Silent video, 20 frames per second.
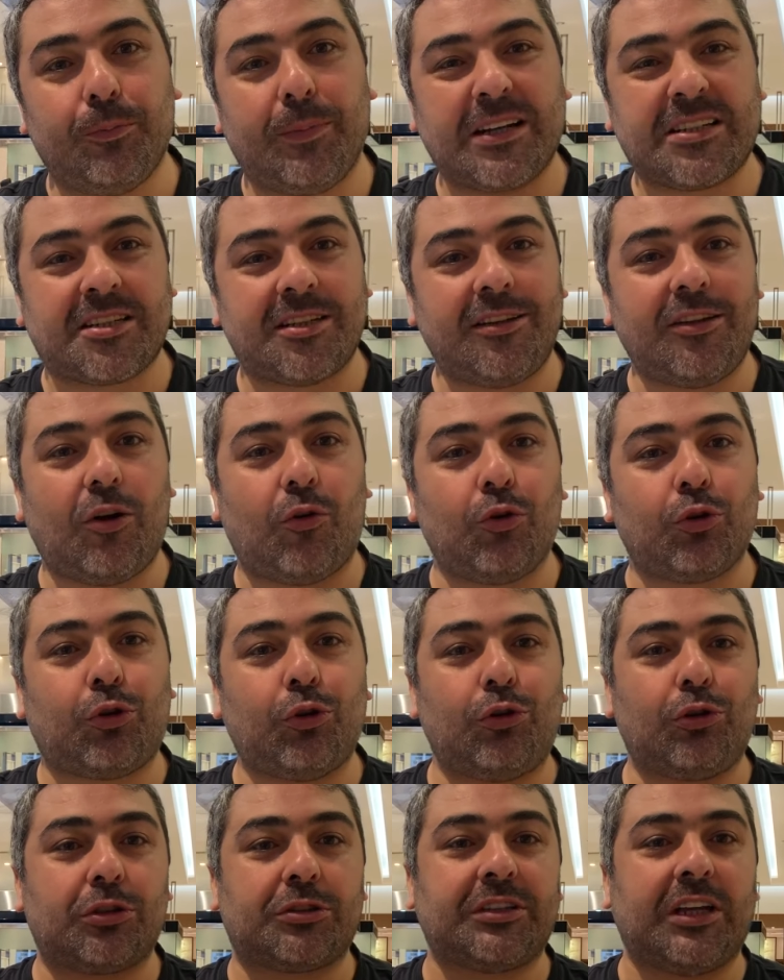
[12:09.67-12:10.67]
başında
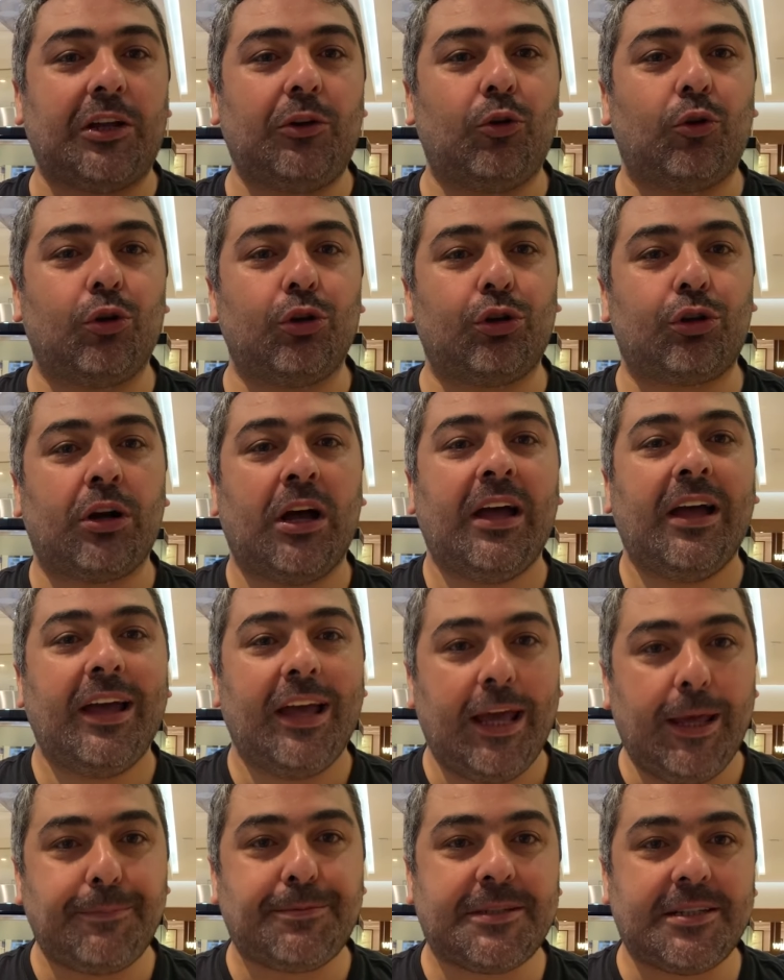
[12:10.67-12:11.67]
oturursa ne olur
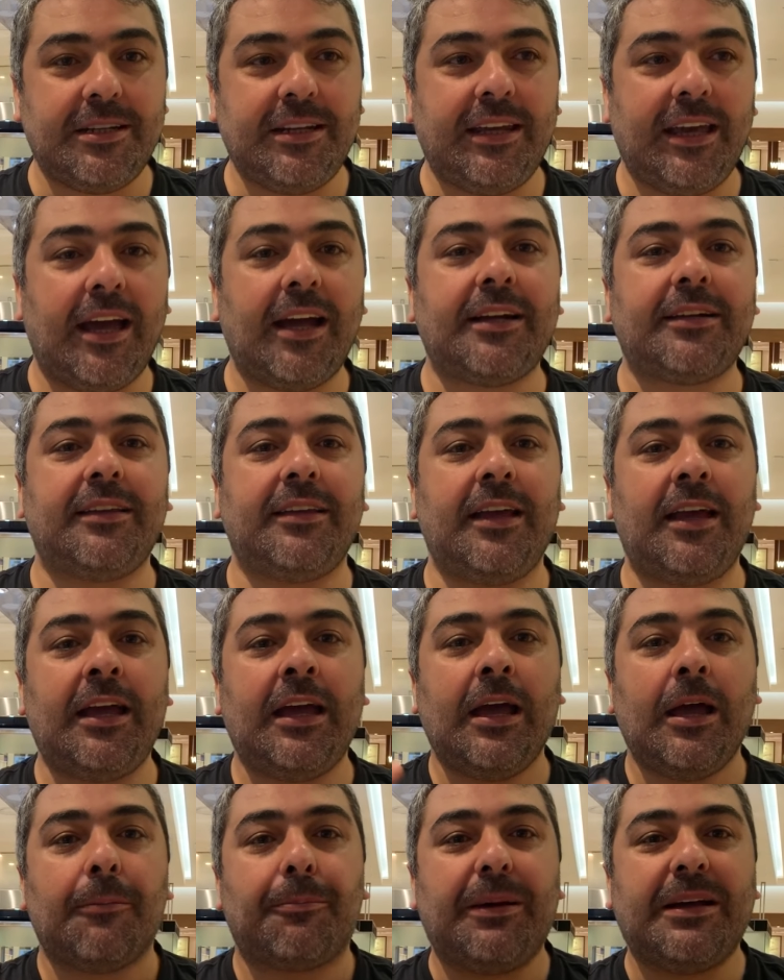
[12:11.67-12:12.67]
hepsini yer diye.
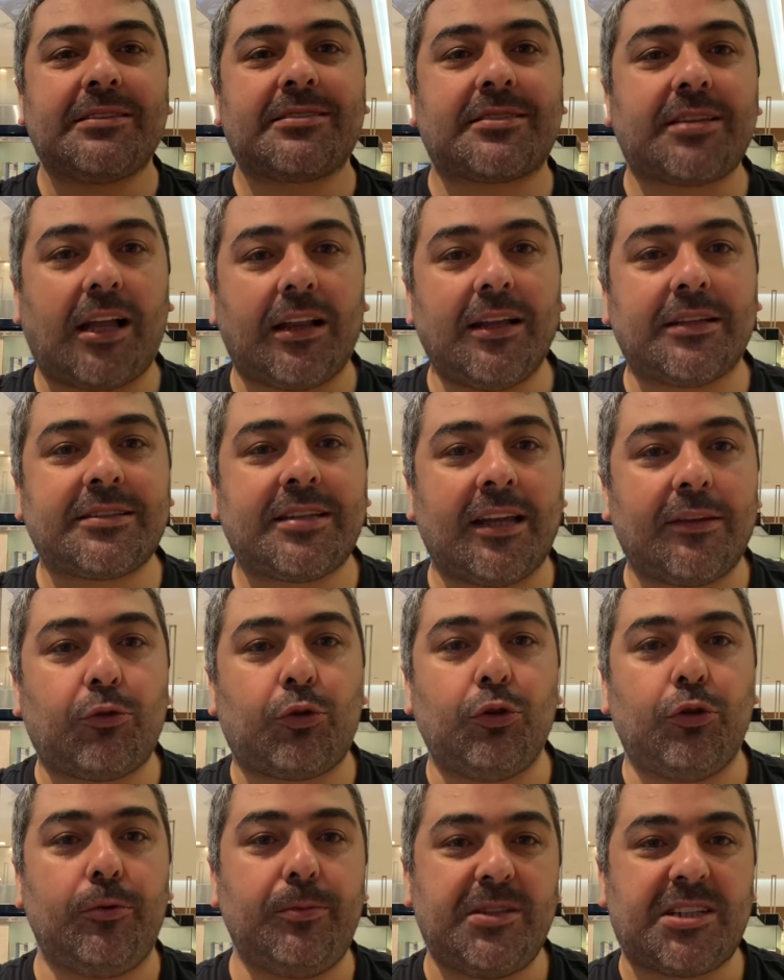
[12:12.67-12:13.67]
Ben salata
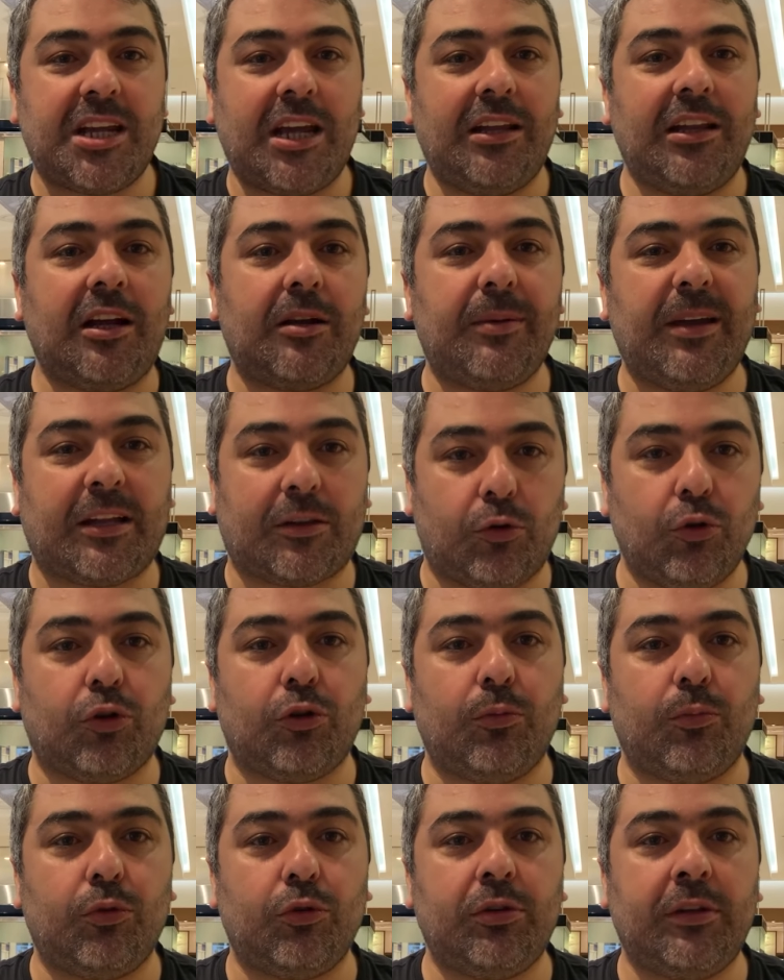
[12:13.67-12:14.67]
türü bir şeyler
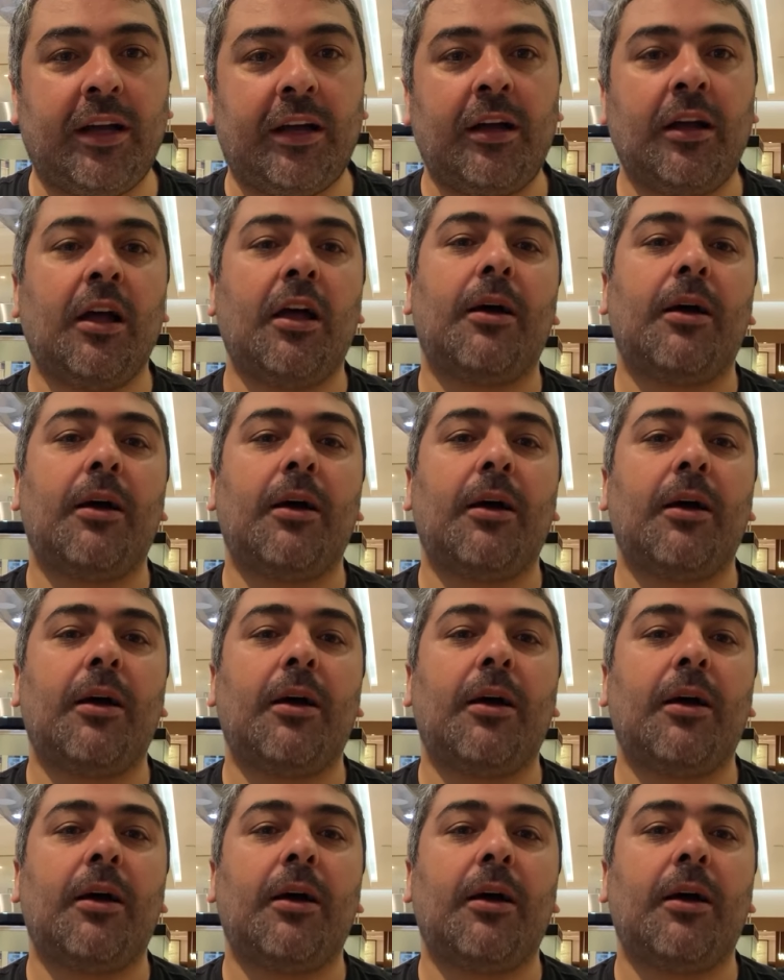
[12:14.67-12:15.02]
bekliyordum bunda.